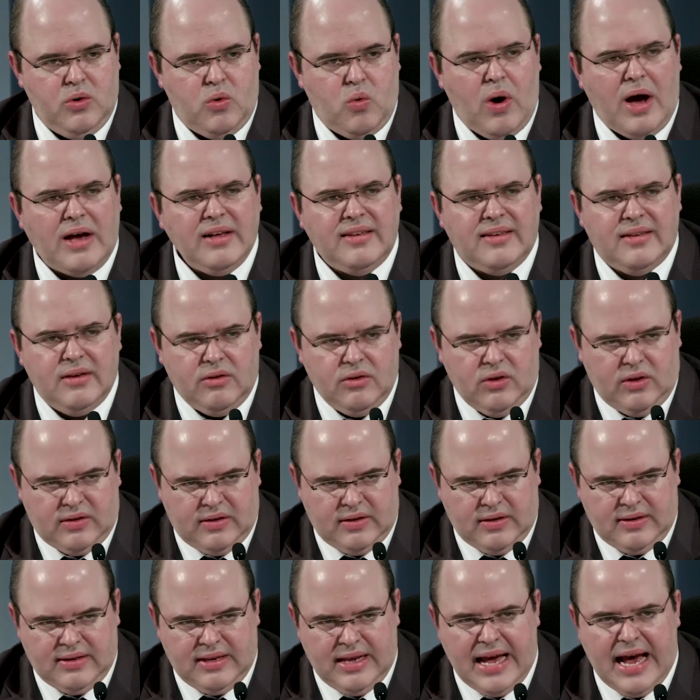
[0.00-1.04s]
quais são
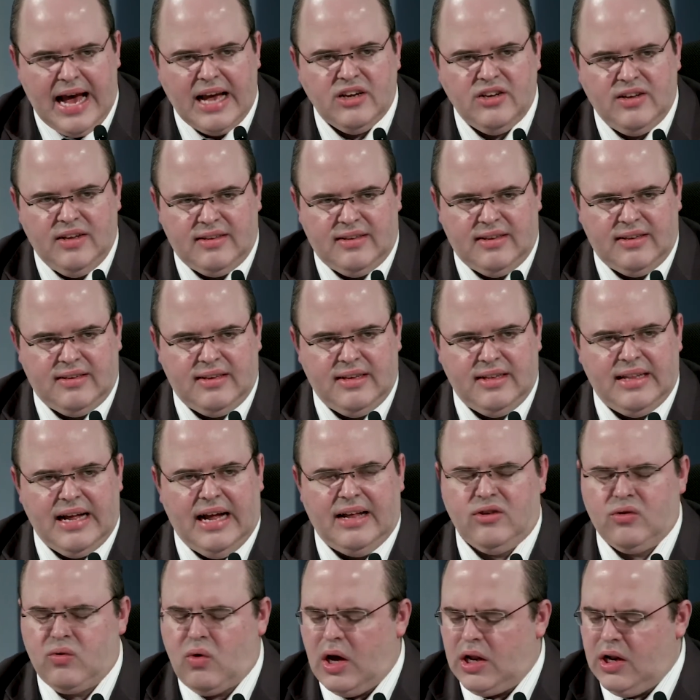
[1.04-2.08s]
nossas reais
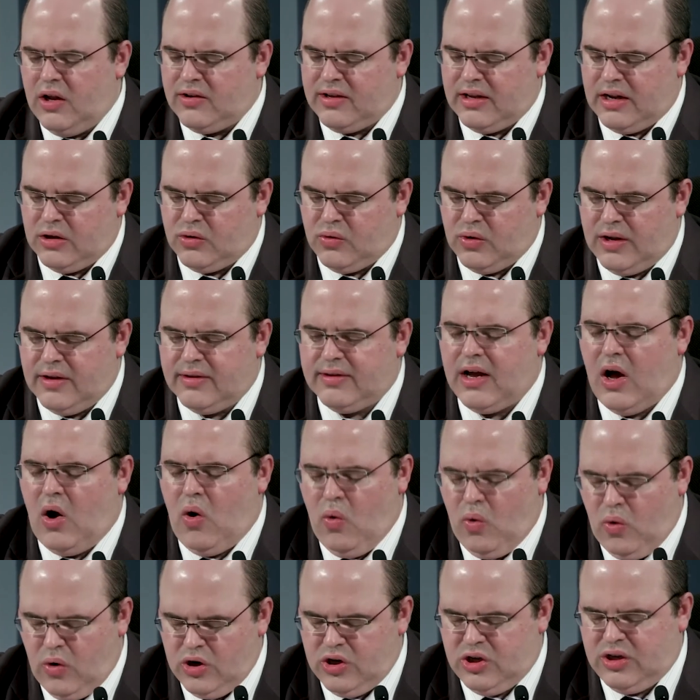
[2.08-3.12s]
necessidades, qual é a nossa natureza
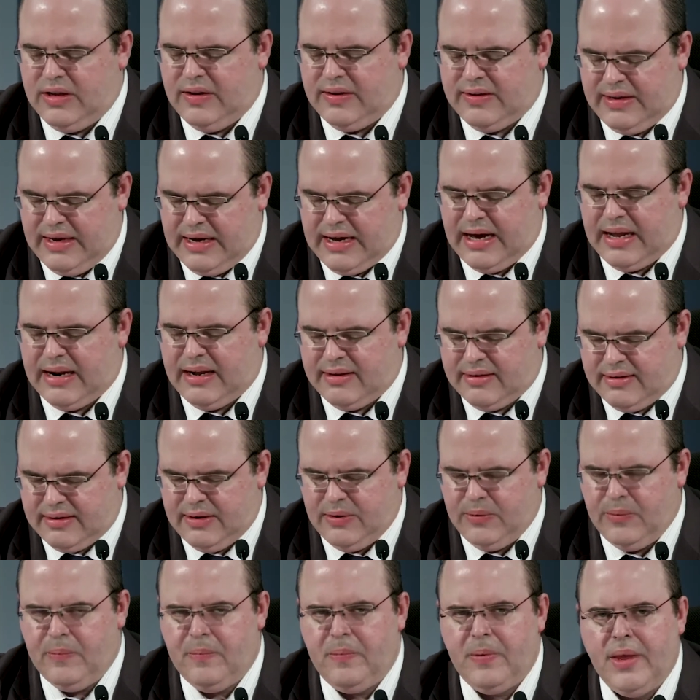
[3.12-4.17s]
hoje nessa
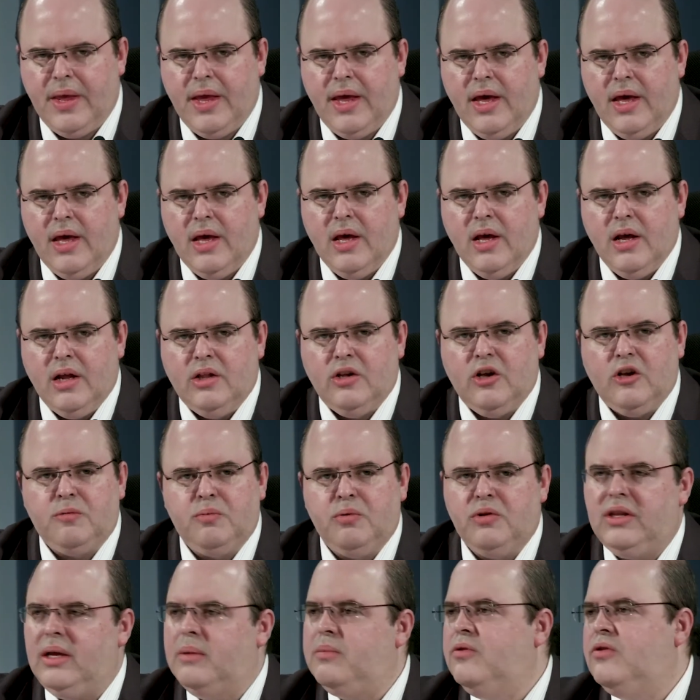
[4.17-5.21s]
encarnação, nós
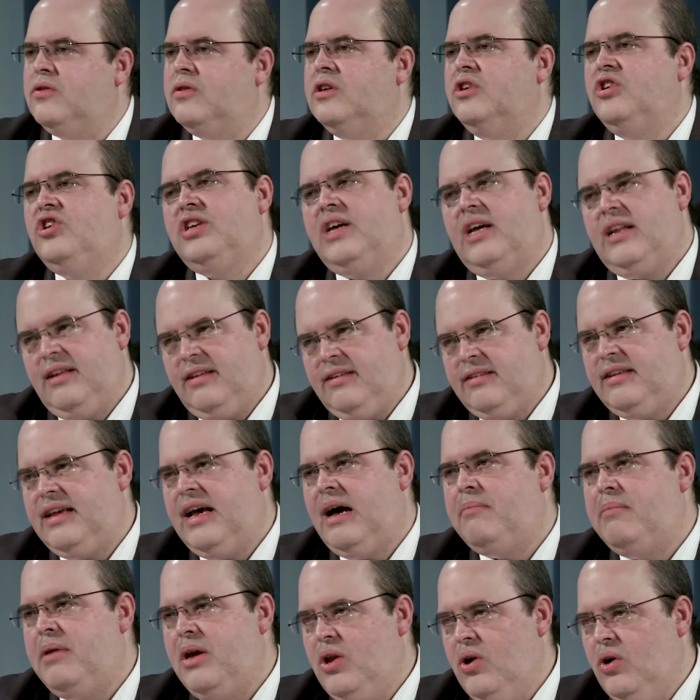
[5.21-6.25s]
podemos gerenciar
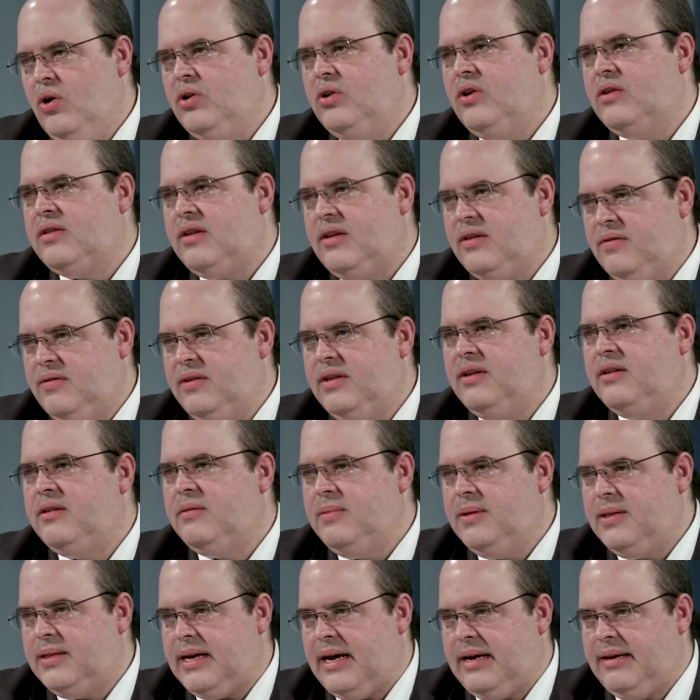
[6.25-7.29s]
melhor nossas vidas
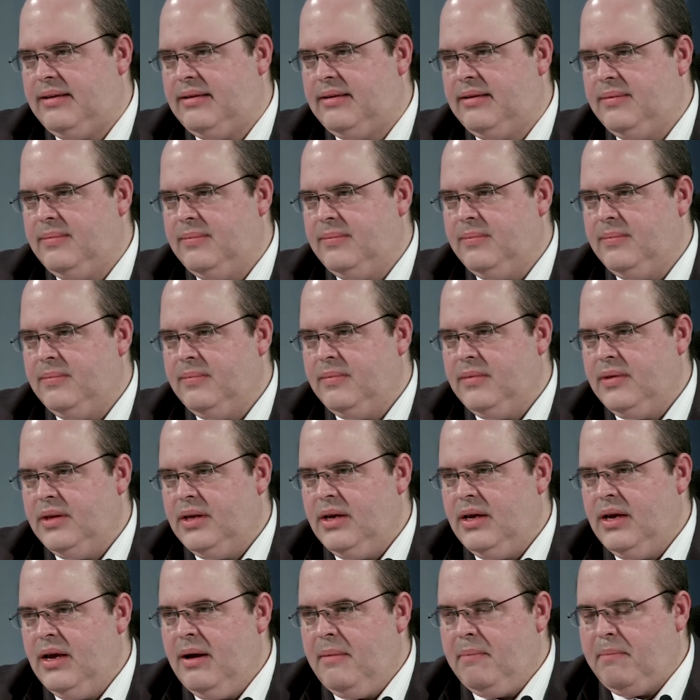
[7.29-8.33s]
mentais.
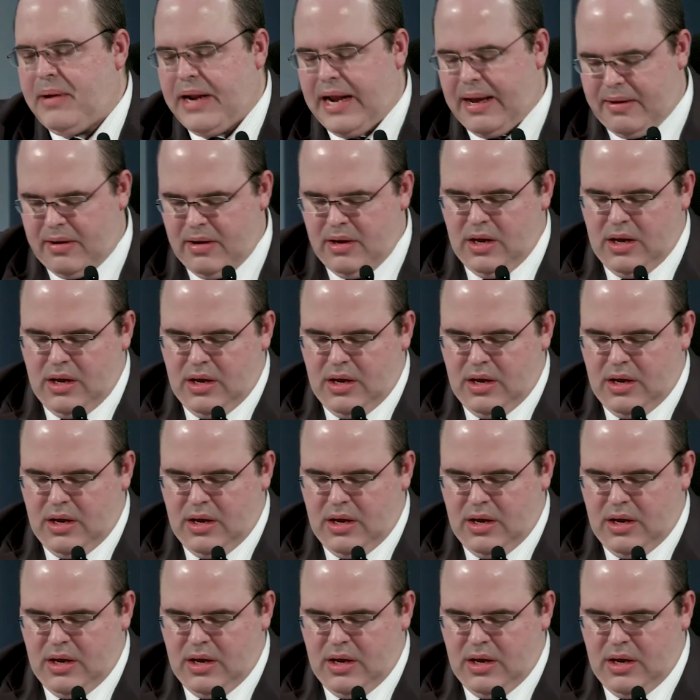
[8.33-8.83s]
Para